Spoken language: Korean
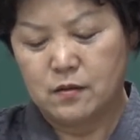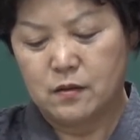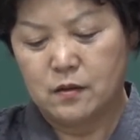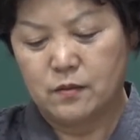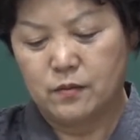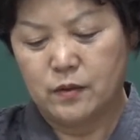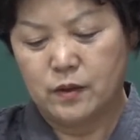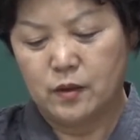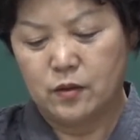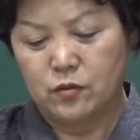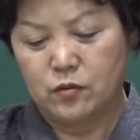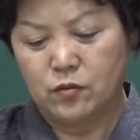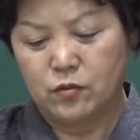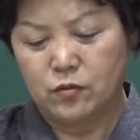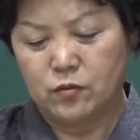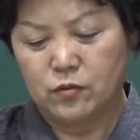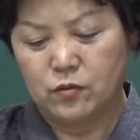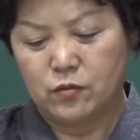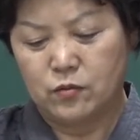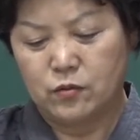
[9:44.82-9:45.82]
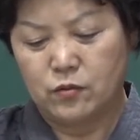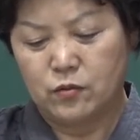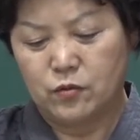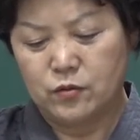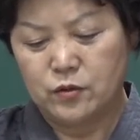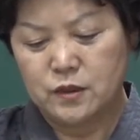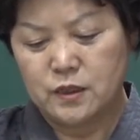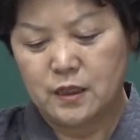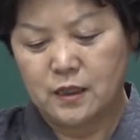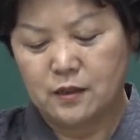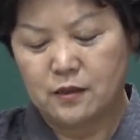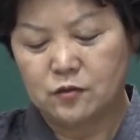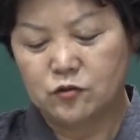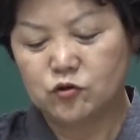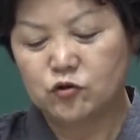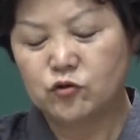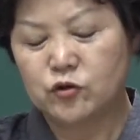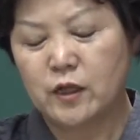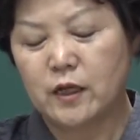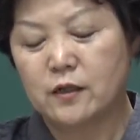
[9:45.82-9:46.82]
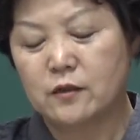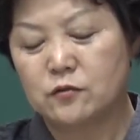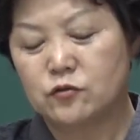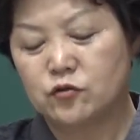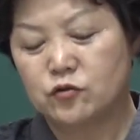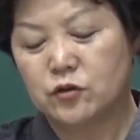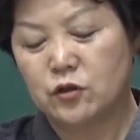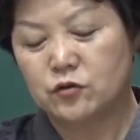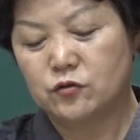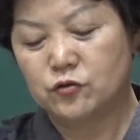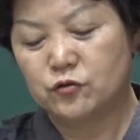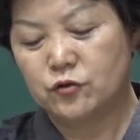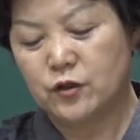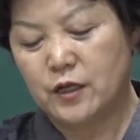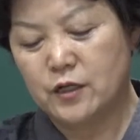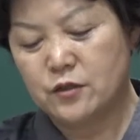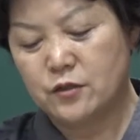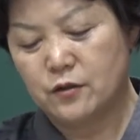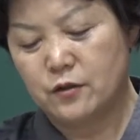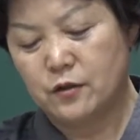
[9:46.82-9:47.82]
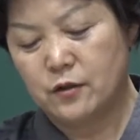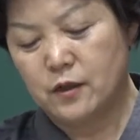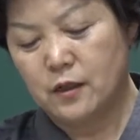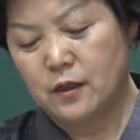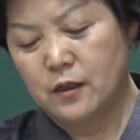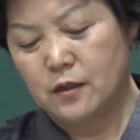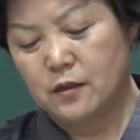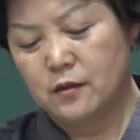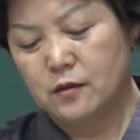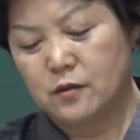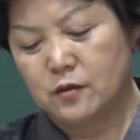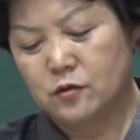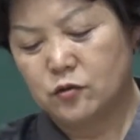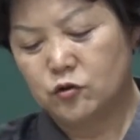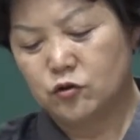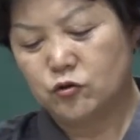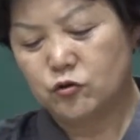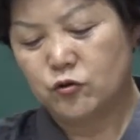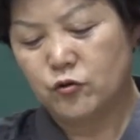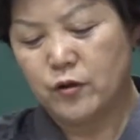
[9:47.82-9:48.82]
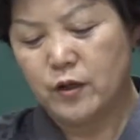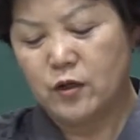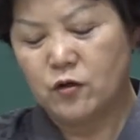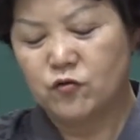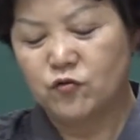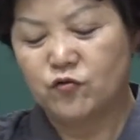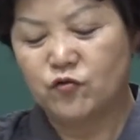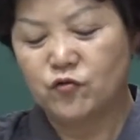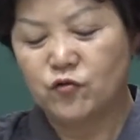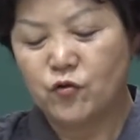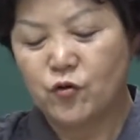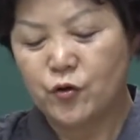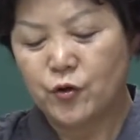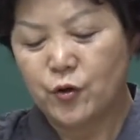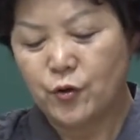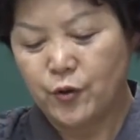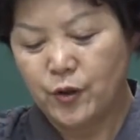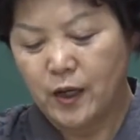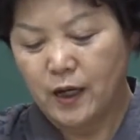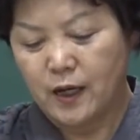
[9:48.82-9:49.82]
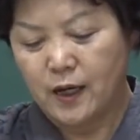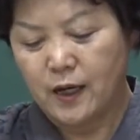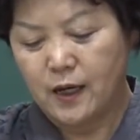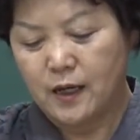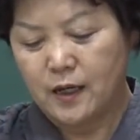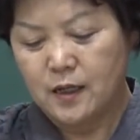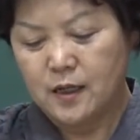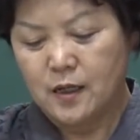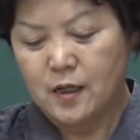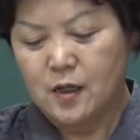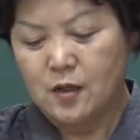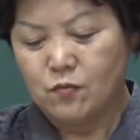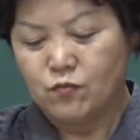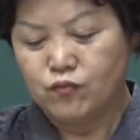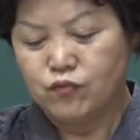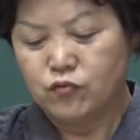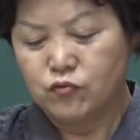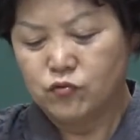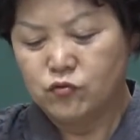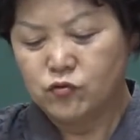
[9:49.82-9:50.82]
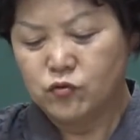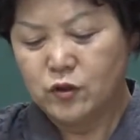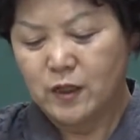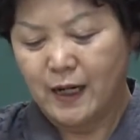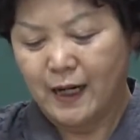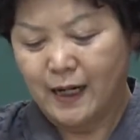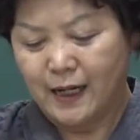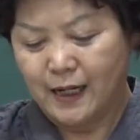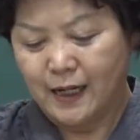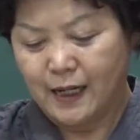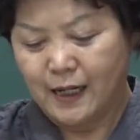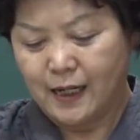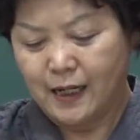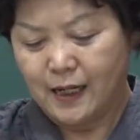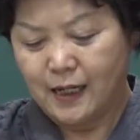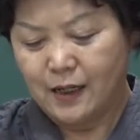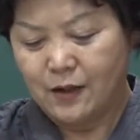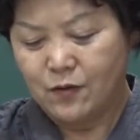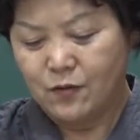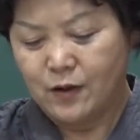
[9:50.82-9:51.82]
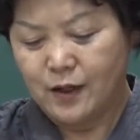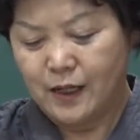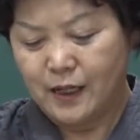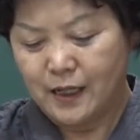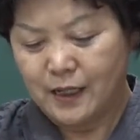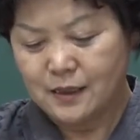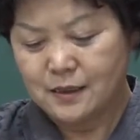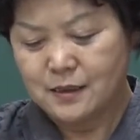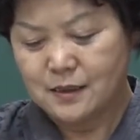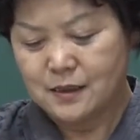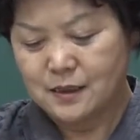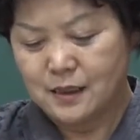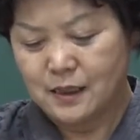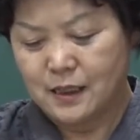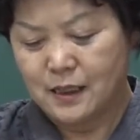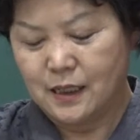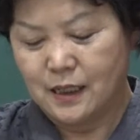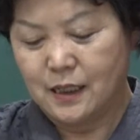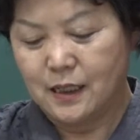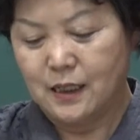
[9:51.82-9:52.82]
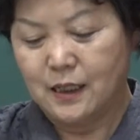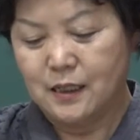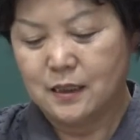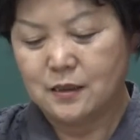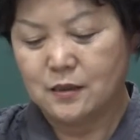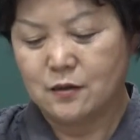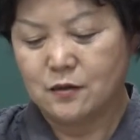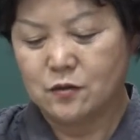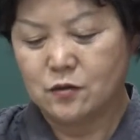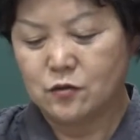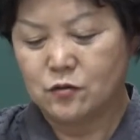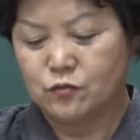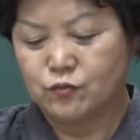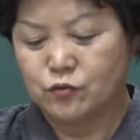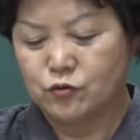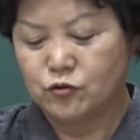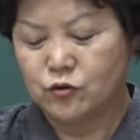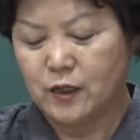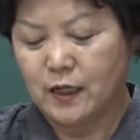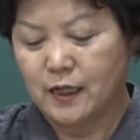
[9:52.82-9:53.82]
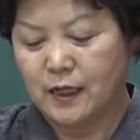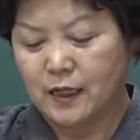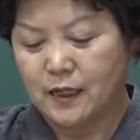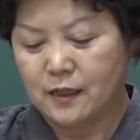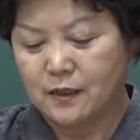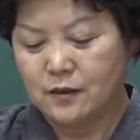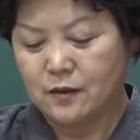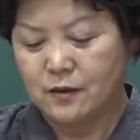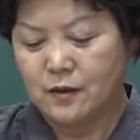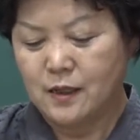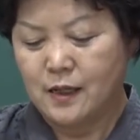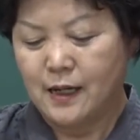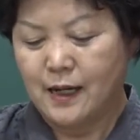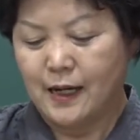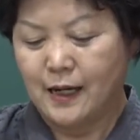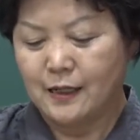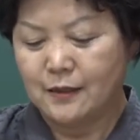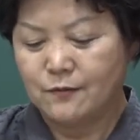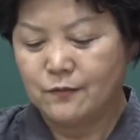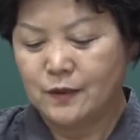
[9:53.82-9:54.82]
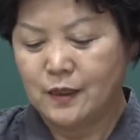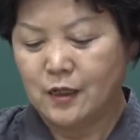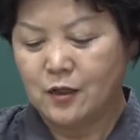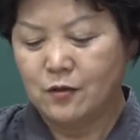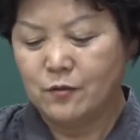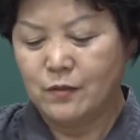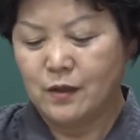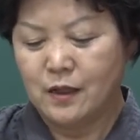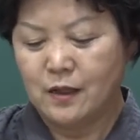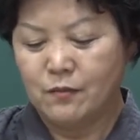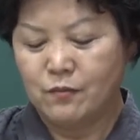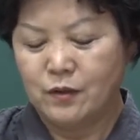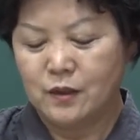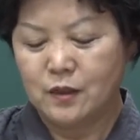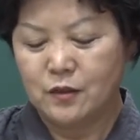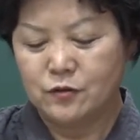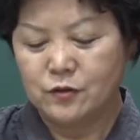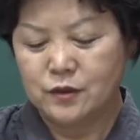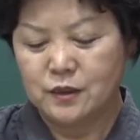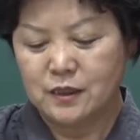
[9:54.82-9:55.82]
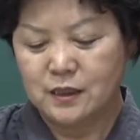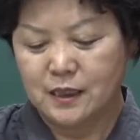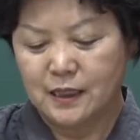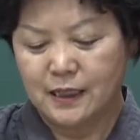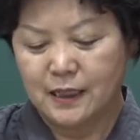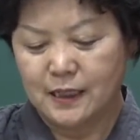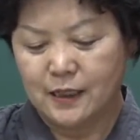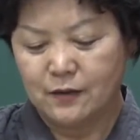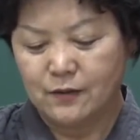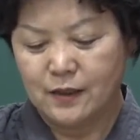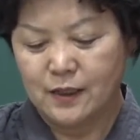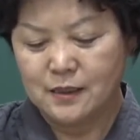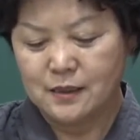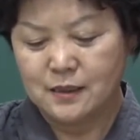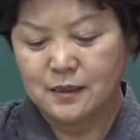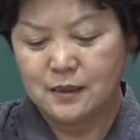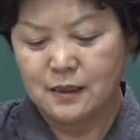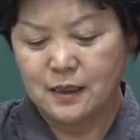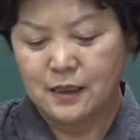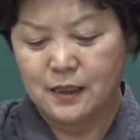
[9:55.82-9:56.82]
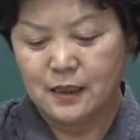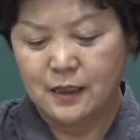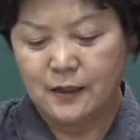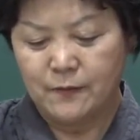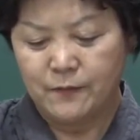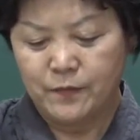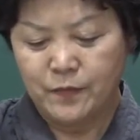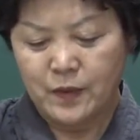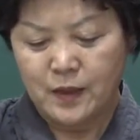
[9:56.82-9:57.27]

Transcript: 이거 뭐예요? 돈, 돈자요. 숙개, 수천 숙계죠 어, 숙계 구호효에 부가라라고 하였으니, 그죠? 그 부가라, 그죠? 아름다움에 믿어온지라라고 했으니,